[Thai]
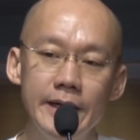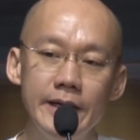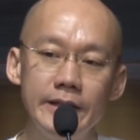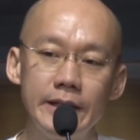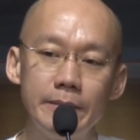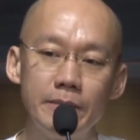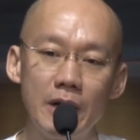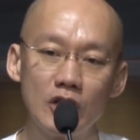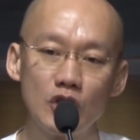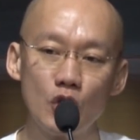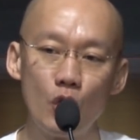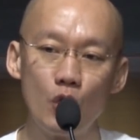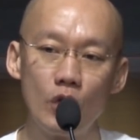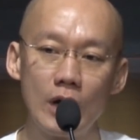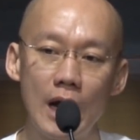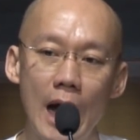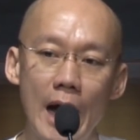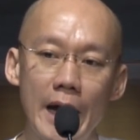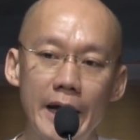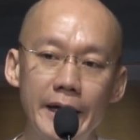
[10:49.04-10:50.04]
ยีอสง
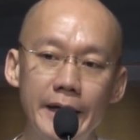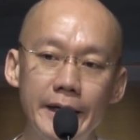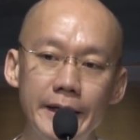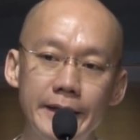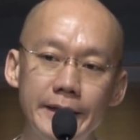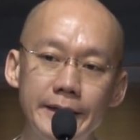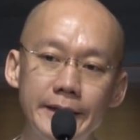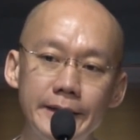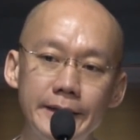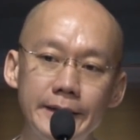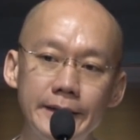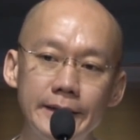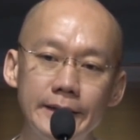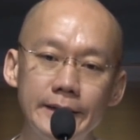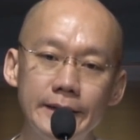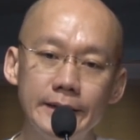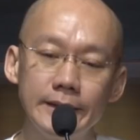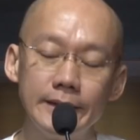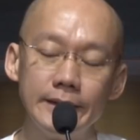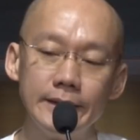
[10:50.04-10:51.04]
ไขย
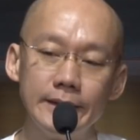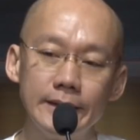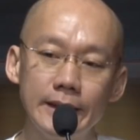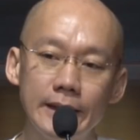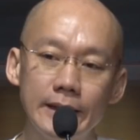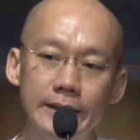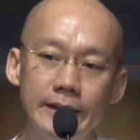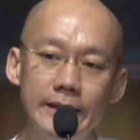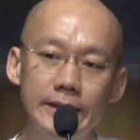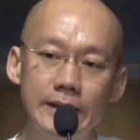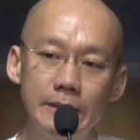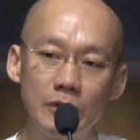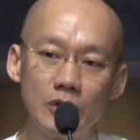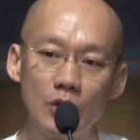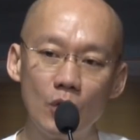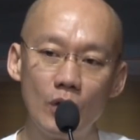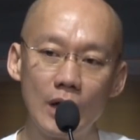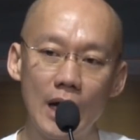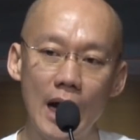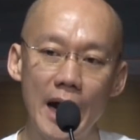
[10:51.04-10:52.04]
ยี่สิบ
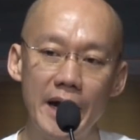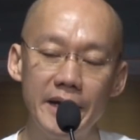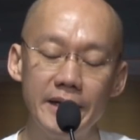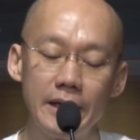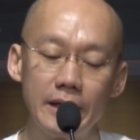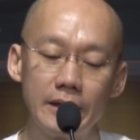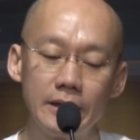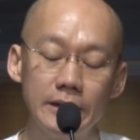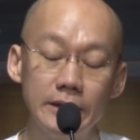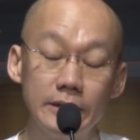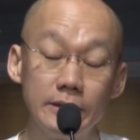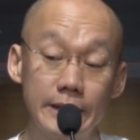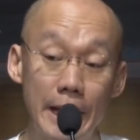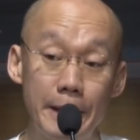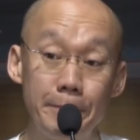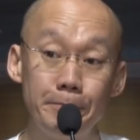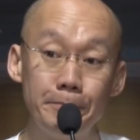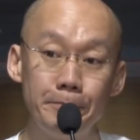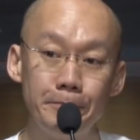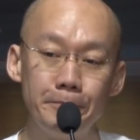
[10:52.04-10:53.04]
อสงไขยเนี่ยคือ
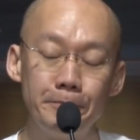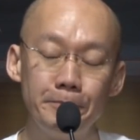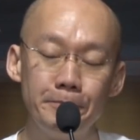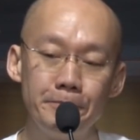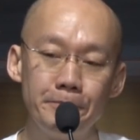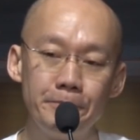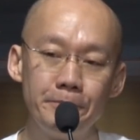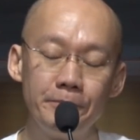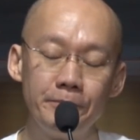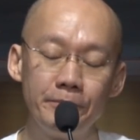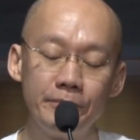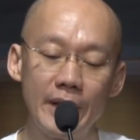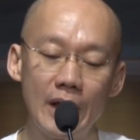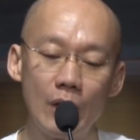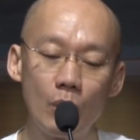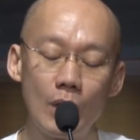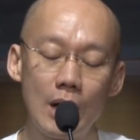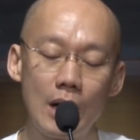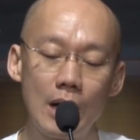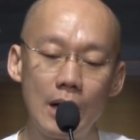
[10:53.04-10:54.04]
เต็ม
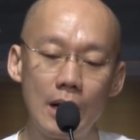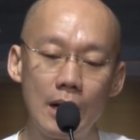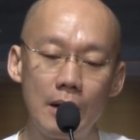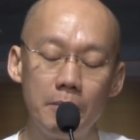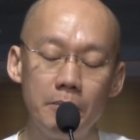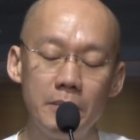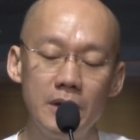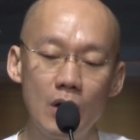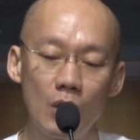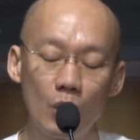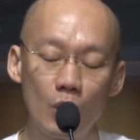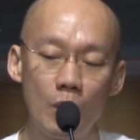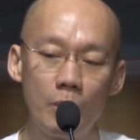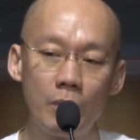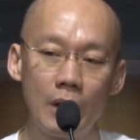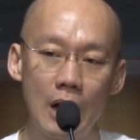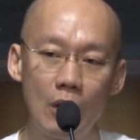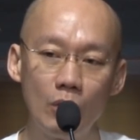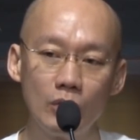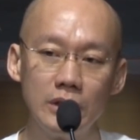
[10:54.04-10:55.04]
แต่ว่าเมื่อร
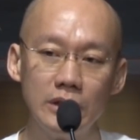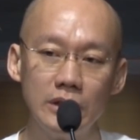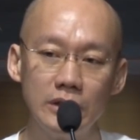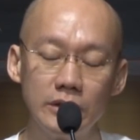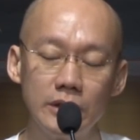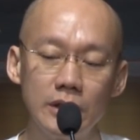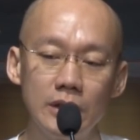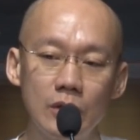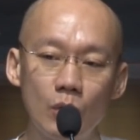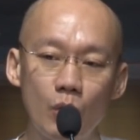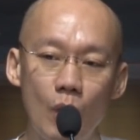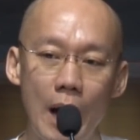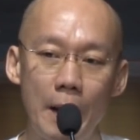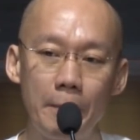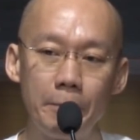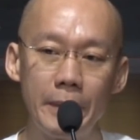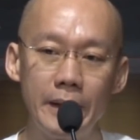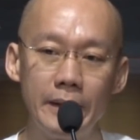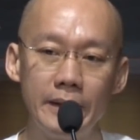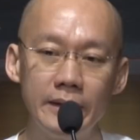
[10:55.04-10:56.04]
วมเข้าถึงซึ่งค
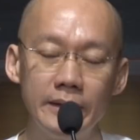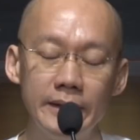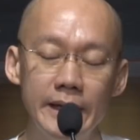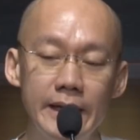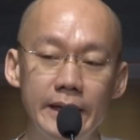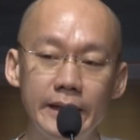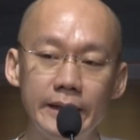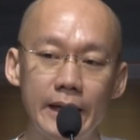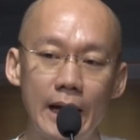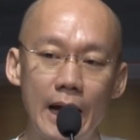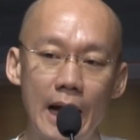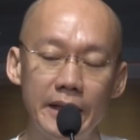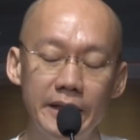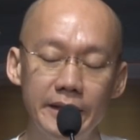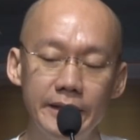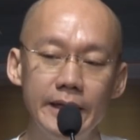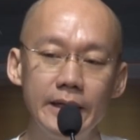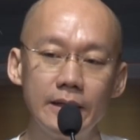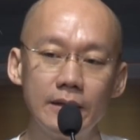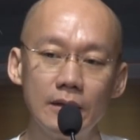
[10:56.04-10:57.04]
วามเป็นยิ่งเนี่ยอั
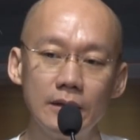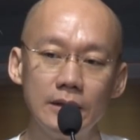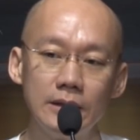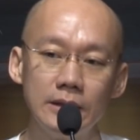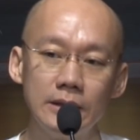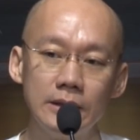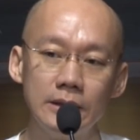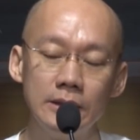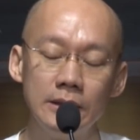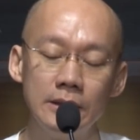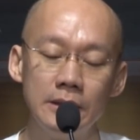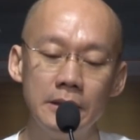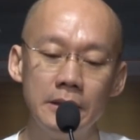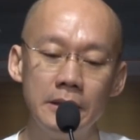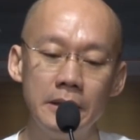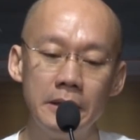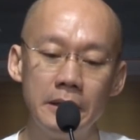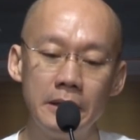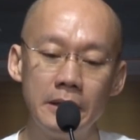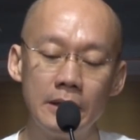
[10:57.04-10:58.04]
นยิ่งก็คือ
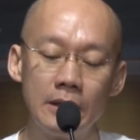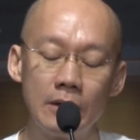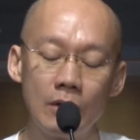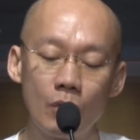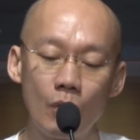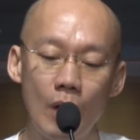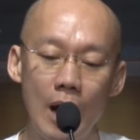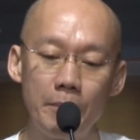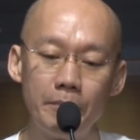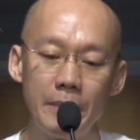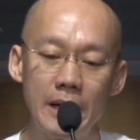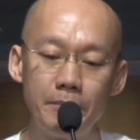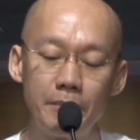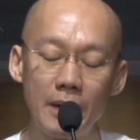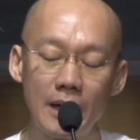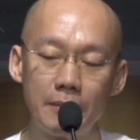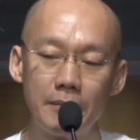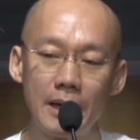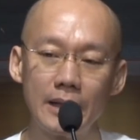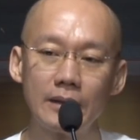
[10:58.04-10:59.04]
ความเป็น
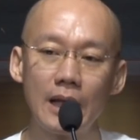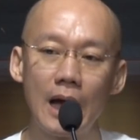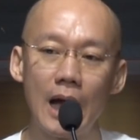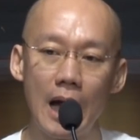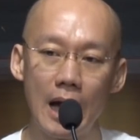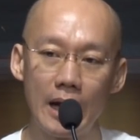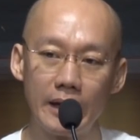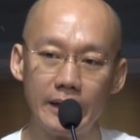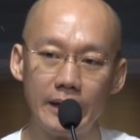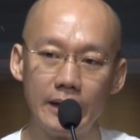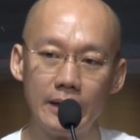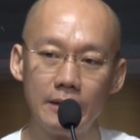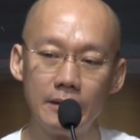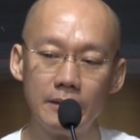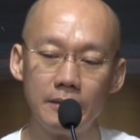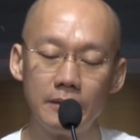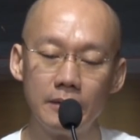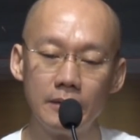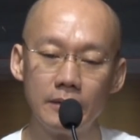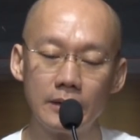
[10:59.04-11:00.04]
ปรมัตถะเนี่ย
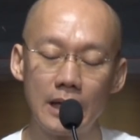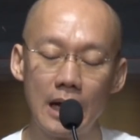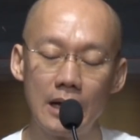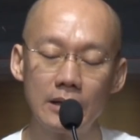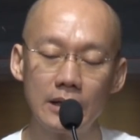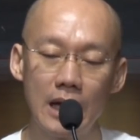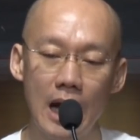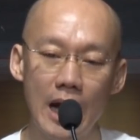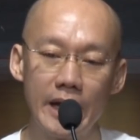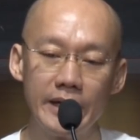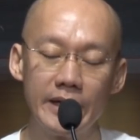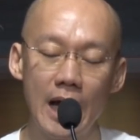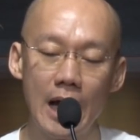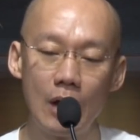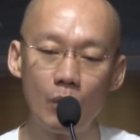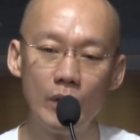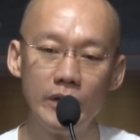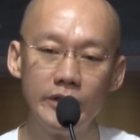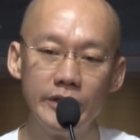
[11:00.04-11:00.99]
ทั้งกายยะ